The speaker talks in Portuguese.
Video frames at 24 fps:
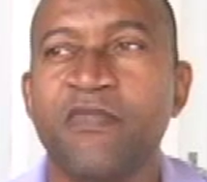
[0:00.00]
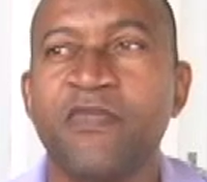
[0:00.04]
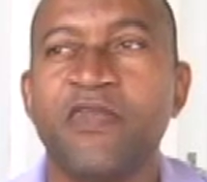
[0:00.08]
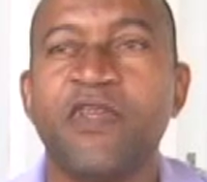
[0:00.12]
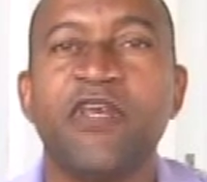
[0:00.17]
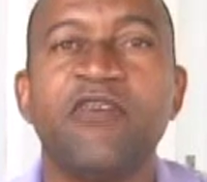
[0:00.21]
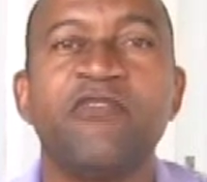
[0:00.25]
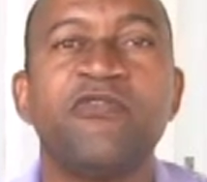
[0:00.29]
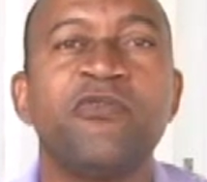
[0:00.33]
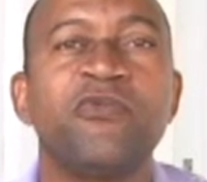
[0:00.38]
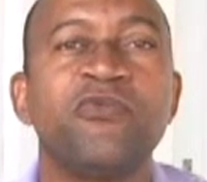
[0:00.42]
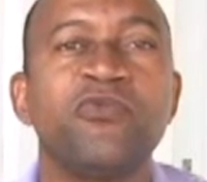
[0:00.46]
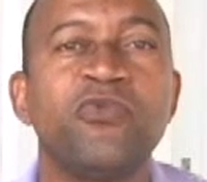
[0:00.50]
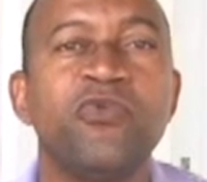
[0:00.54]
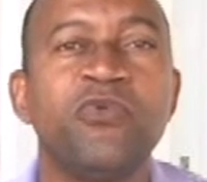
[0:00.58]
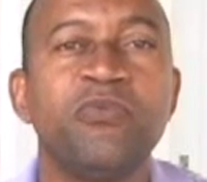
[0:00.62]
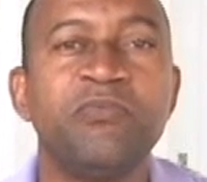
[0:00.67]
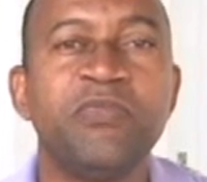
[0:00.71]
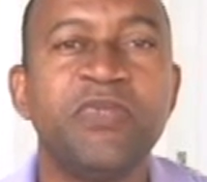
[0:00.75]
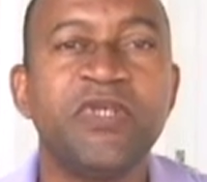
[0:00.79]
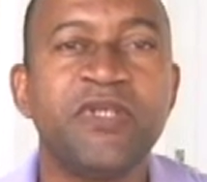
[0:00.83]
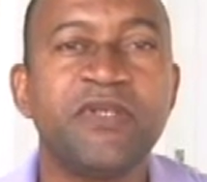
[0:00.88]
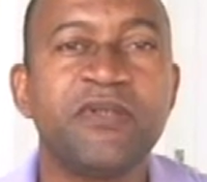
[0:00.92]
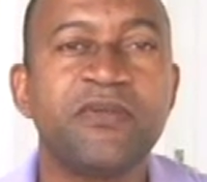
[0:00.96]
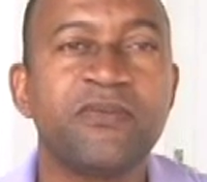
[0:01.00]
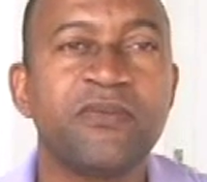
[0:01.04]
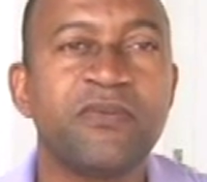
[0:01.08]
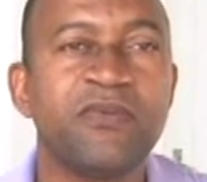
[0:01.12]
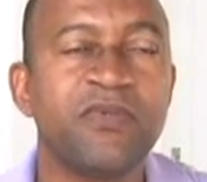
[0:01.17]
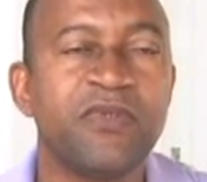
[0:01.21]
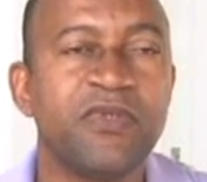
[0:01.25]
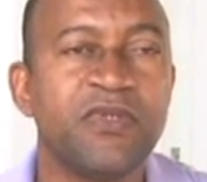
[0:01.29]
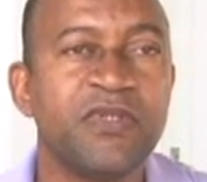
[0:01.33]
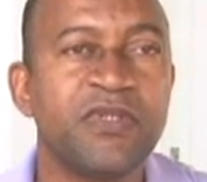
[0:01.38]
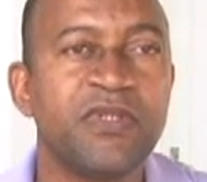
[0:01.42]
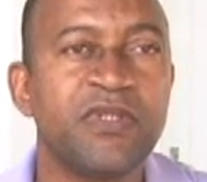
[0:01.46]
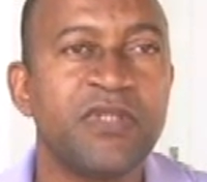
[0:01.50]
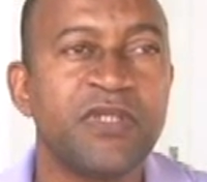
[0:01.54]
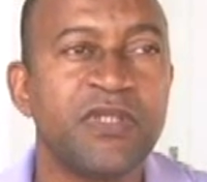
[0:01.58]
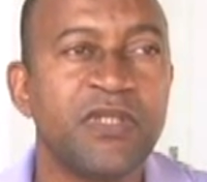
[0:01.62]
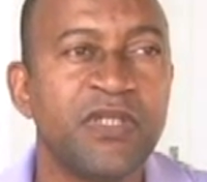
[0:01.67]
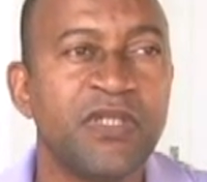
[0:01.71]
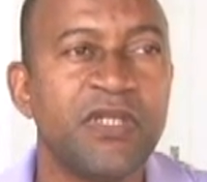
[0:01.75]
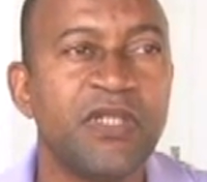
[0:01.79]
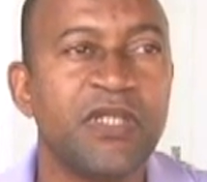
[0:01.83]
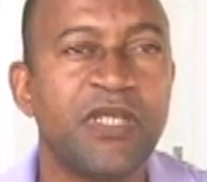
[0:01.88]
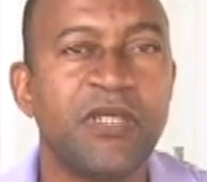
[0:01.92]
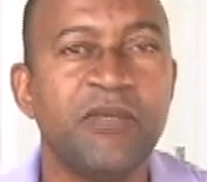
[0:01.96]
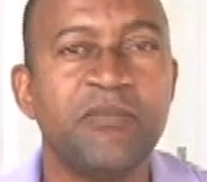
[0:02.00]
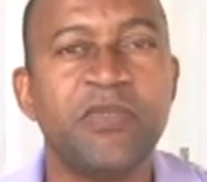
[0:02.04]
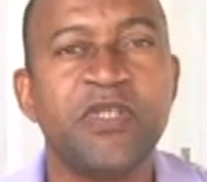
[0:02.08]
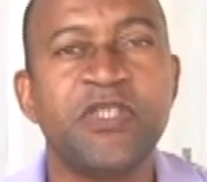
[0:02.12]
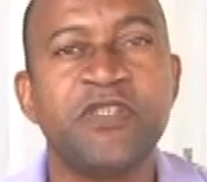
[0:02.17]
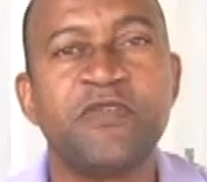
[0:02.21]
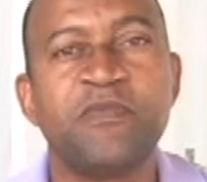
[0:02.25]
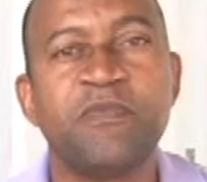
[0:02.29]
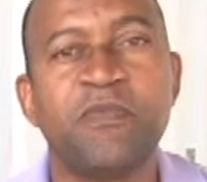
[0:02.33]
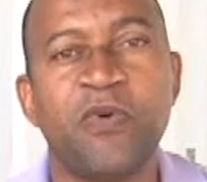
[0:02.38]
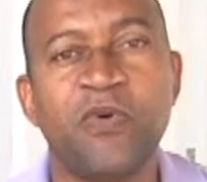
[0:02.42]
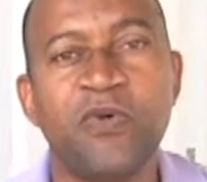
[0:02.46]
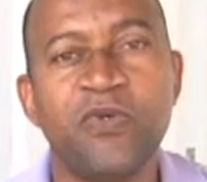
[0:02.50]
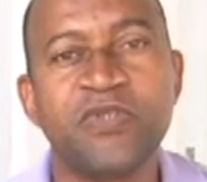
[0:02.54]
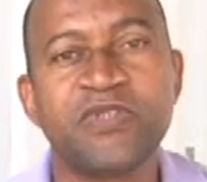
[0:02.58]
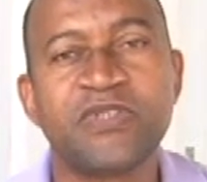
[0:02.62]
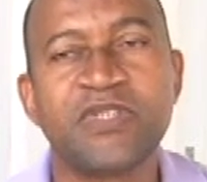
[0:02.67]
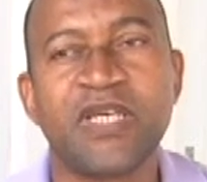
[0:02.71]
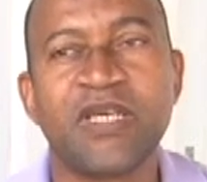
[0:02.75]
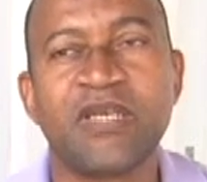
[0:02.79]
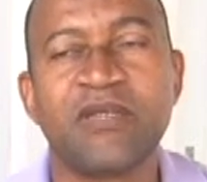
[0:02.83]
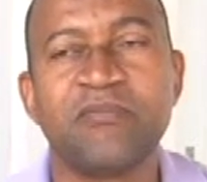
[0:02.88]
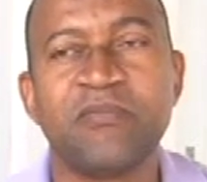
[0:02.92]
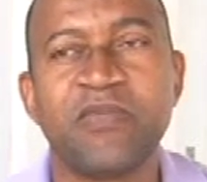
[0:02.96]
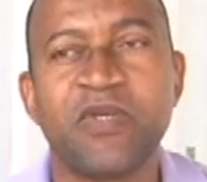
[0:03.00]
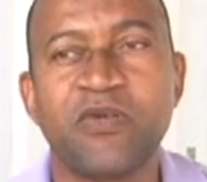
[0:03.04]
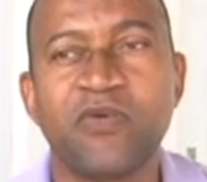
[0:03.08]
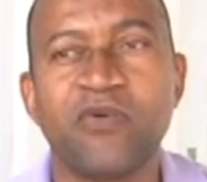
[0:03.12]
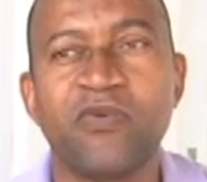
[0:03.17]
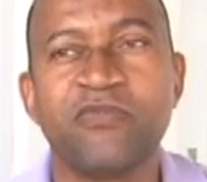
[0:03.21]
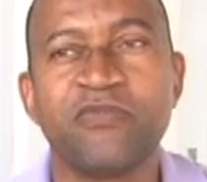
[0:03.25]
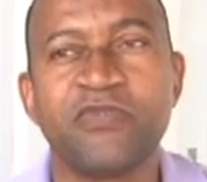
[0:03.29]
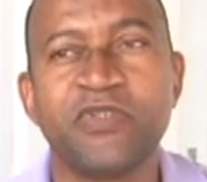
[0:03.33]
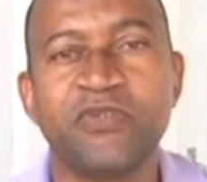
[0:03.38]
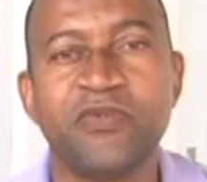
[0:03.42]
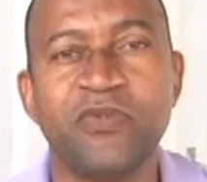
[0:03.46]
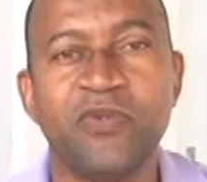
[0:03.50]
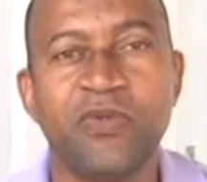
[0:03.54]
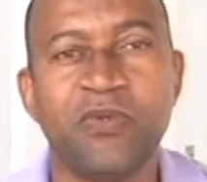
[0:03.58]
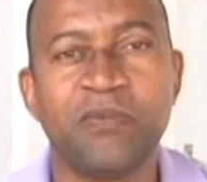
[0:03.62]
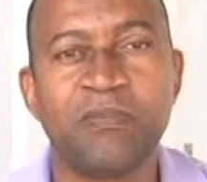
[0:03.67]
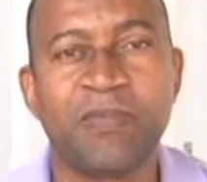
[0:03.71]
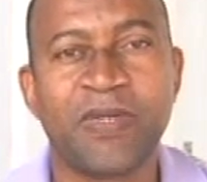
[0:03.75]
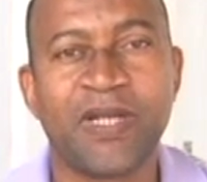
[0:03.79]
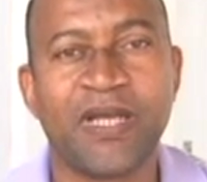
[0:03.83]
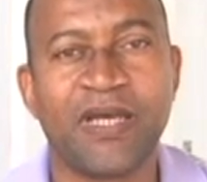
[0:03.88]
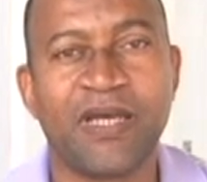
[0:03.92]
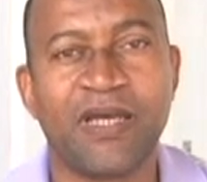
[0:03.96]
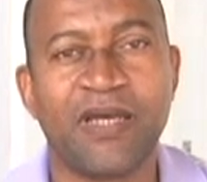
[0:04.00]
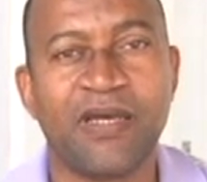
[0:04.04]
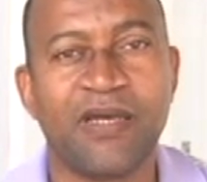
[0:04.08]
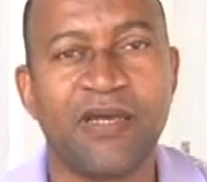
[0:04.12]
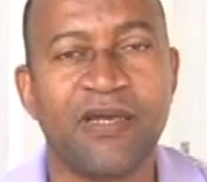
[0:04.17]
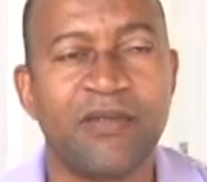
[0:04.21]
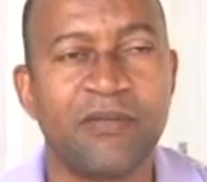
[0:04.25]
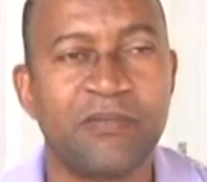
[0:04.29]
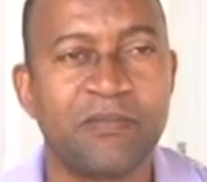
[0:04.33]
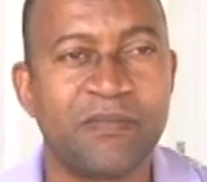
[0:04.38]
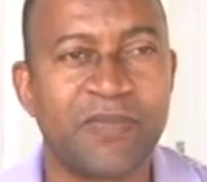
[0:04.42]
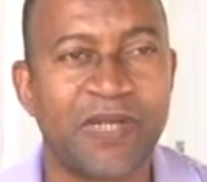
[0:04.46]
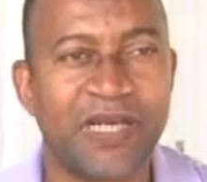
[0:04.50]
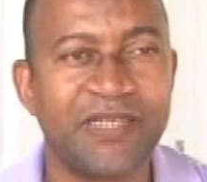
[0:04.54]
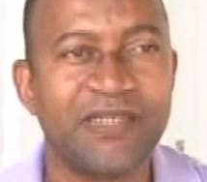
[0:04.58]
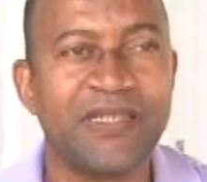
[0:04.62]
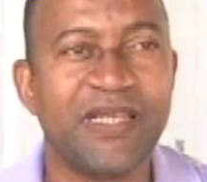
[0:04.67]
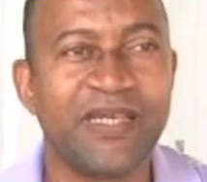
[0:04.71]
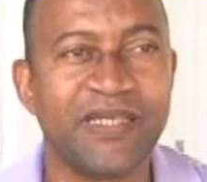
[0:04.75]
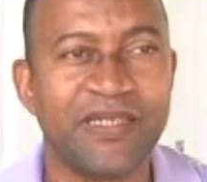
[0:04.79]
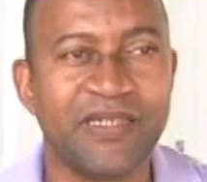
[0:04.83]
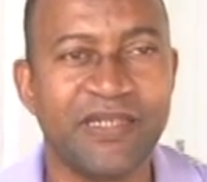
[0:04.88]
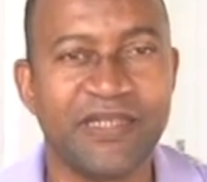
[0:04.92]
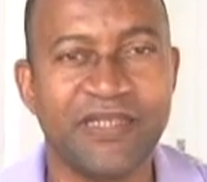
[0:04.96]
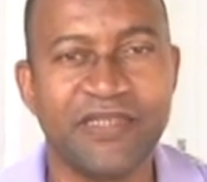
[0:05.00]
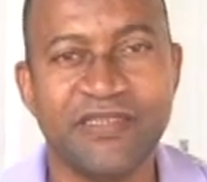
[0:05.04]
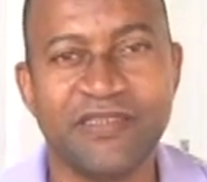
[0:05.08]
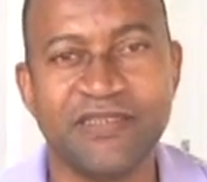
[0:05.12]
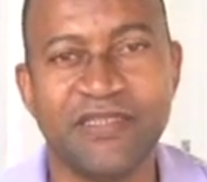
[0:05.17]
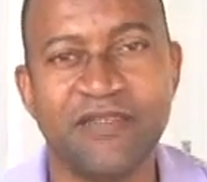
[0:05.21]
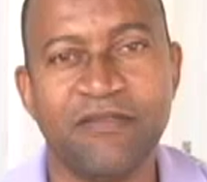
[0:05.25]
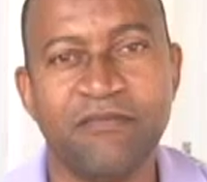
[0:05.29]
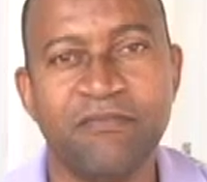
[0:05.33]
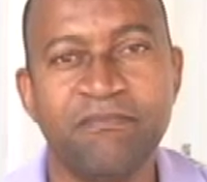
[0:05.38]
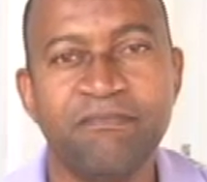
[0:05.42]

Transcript: teve um domingo que minha esposa me convidou para ir na igreja.